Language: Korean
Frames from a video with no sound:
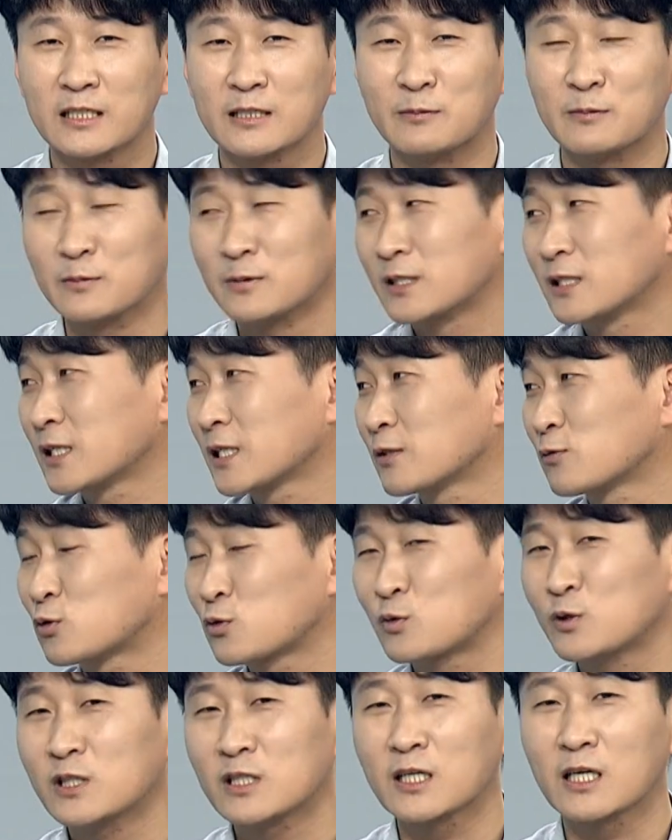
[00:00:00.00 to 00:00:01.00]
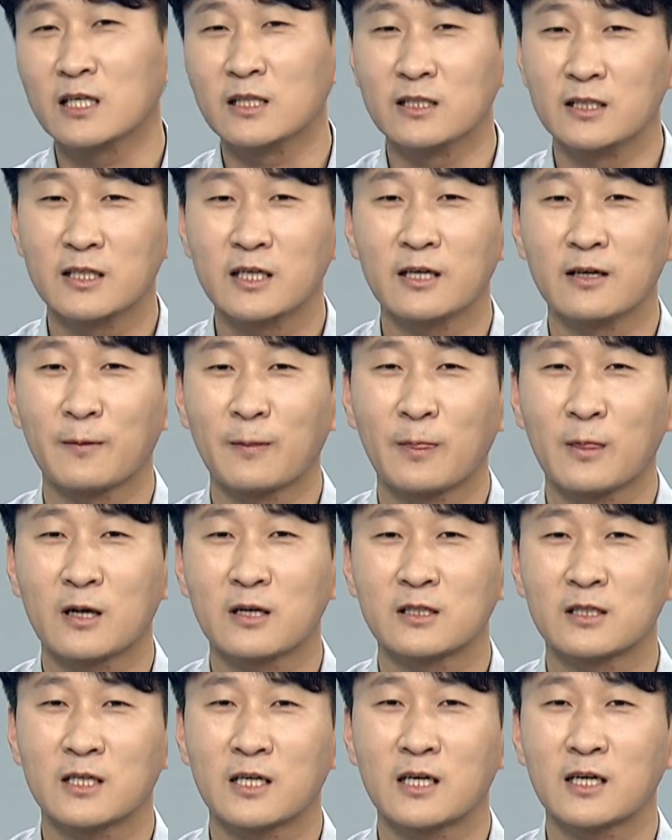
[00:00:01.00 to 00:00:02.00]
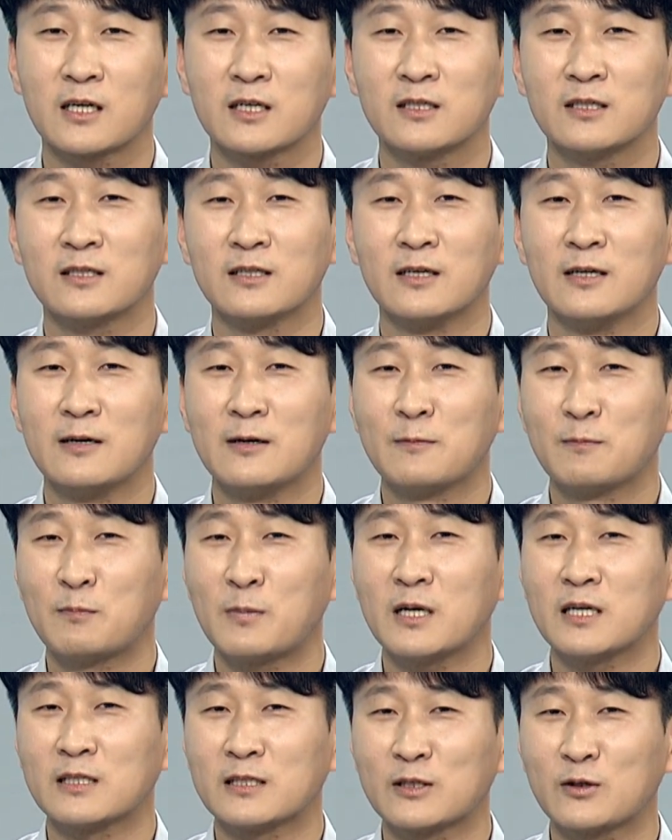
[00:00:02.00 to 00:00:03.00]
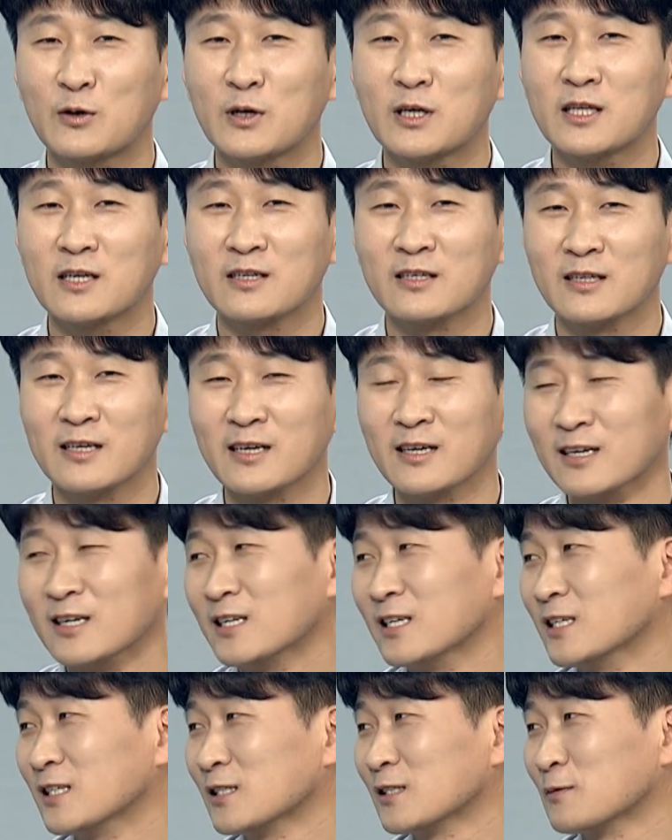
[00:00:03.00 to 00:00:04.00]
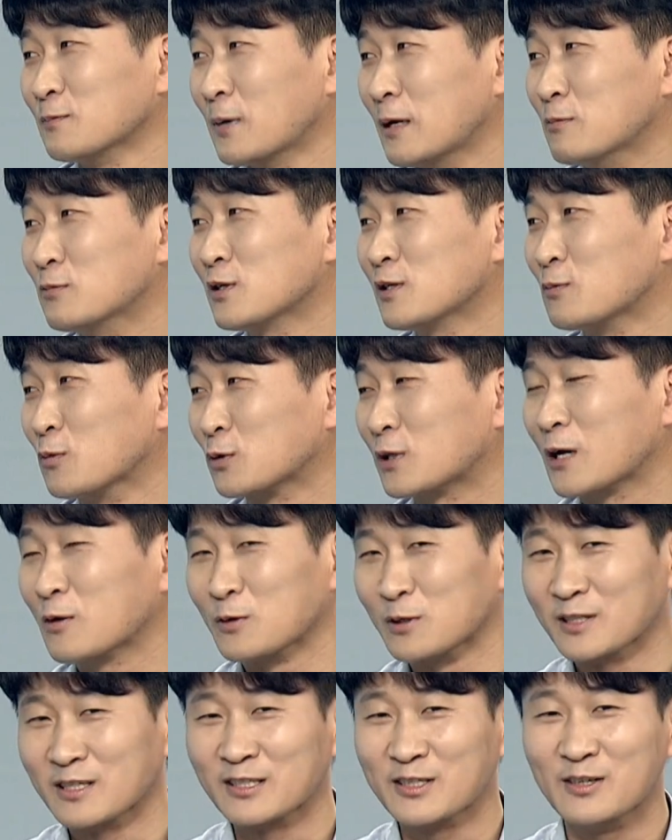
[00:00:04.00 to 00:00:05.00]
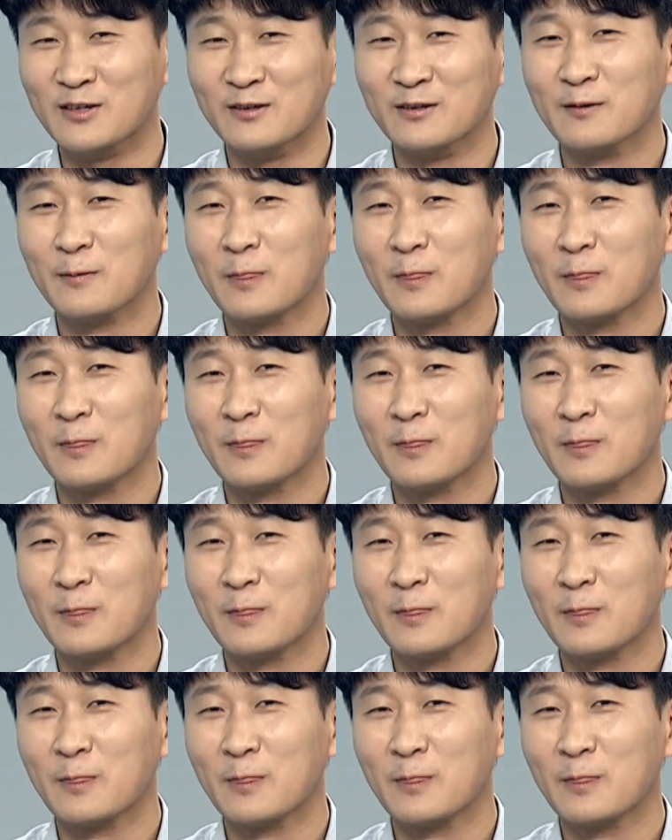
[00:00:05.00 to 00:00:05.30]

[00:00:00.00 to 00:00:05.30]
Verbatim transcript: 지금 쓰기 쓰고 있는 게 있는데 어. 그 책을 빨리 써야 되는데 마무리를 못 하고 있어서 어.